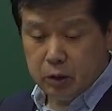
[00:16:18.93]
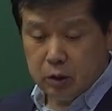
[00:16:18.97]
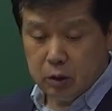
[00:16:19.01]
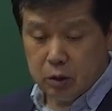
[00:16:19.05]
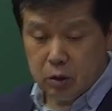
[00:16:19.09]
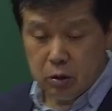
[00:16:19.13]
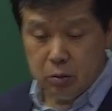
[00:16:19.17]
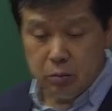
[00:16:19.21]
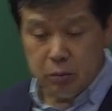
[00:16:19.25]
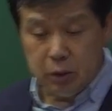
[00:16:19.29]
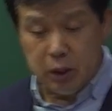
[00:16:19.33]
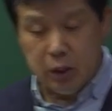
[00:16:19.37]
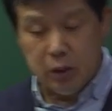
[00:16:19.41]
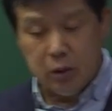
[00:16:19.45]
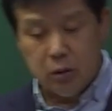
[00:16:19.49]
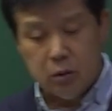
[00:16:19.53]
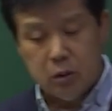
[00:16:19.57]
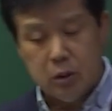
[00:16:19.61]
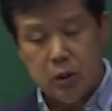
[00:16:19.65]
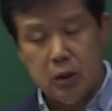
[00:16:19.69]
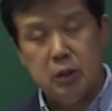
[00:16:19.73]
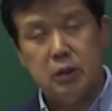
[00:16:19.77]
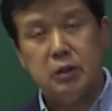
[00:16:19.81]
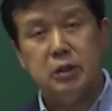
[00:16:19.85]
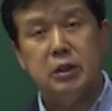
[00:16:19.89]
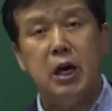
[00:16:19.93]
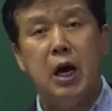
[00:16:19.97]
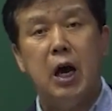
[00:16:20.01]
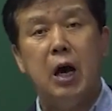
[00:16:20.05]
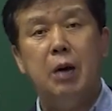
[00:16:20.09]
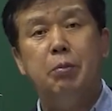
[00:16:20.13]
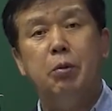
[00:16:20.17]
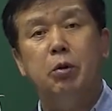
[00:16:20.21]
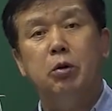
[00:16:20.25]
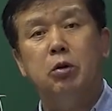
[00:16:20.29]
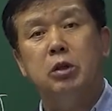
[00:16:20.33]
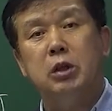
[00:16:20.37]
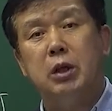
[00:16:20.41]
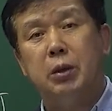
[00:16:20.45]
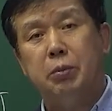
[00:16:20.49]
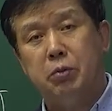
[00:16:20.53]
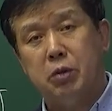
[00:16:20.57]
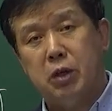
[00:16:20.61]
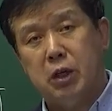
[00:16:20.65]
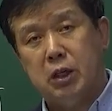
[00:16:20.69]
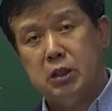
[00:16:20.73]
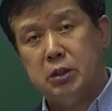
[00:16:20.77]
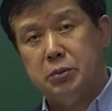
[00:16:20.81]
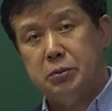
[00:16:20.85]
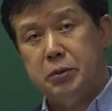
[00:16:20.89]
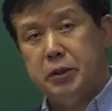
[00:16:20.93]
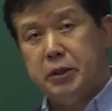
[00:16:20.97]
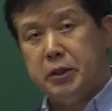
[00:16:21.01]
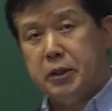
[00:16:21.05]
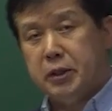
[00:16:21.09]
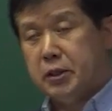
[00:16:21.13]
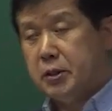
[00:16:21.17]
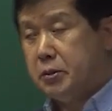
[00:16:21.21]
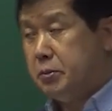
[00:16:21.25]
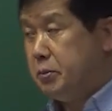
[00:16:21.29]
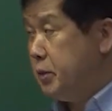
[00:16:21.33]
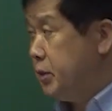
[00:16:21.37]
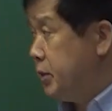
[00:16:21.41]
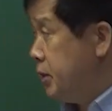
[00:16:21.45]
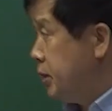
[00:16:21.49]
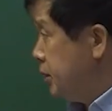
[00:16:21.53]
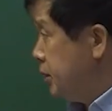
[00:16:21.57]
얼마요? 4번을 답으로 하시면 되겠습니다.